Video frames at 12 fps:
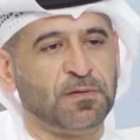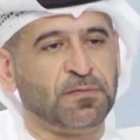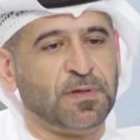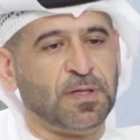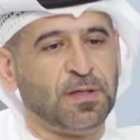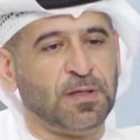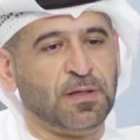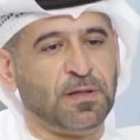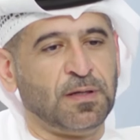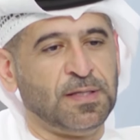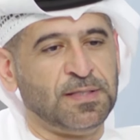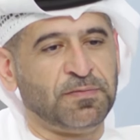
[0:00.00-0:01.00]

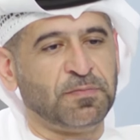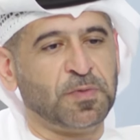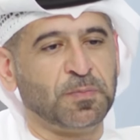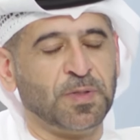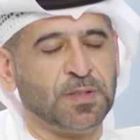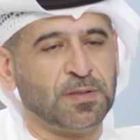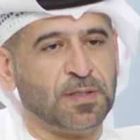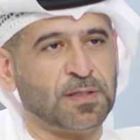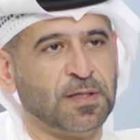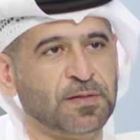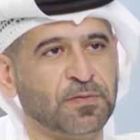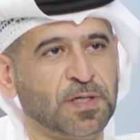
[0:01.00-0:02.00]
فهدف مثل ما قلت لك
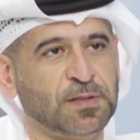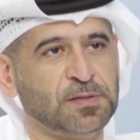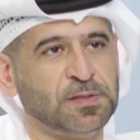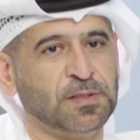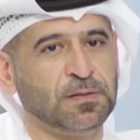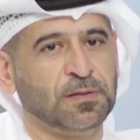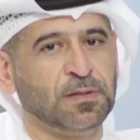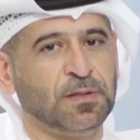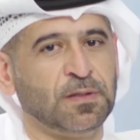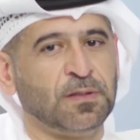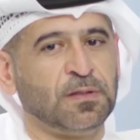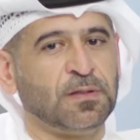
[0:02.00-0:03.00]
هدف رئيسي
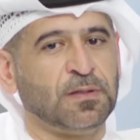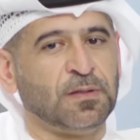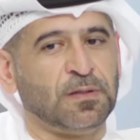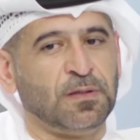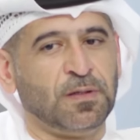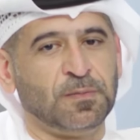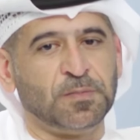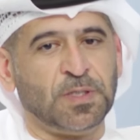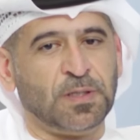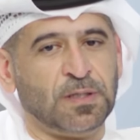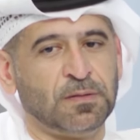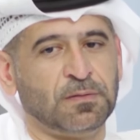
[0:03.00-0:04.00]
الحمد
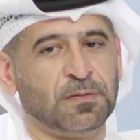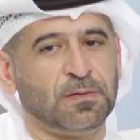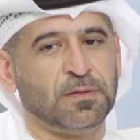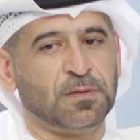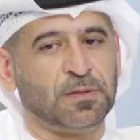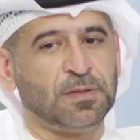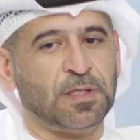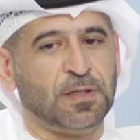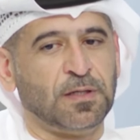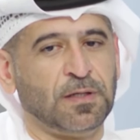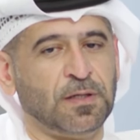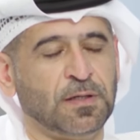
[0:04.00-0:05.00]
لله
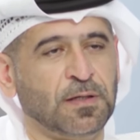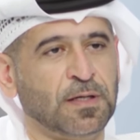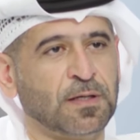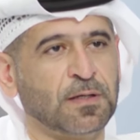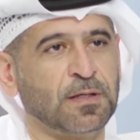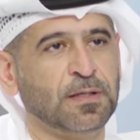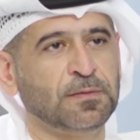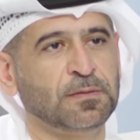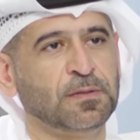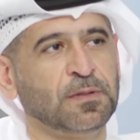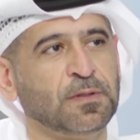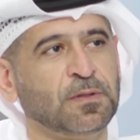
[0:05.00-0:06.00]
قدرنا نحن نحققه
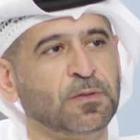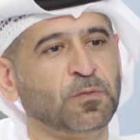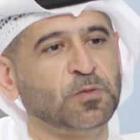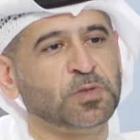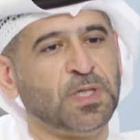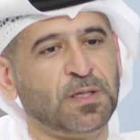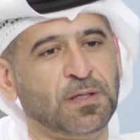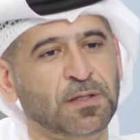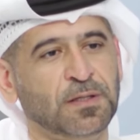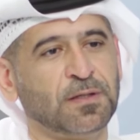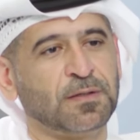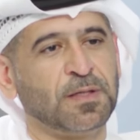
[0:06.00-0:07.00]
وإن شاء الله
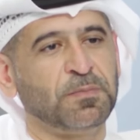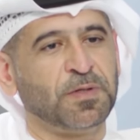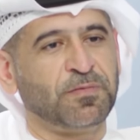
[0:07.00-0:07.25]
نحن نكمل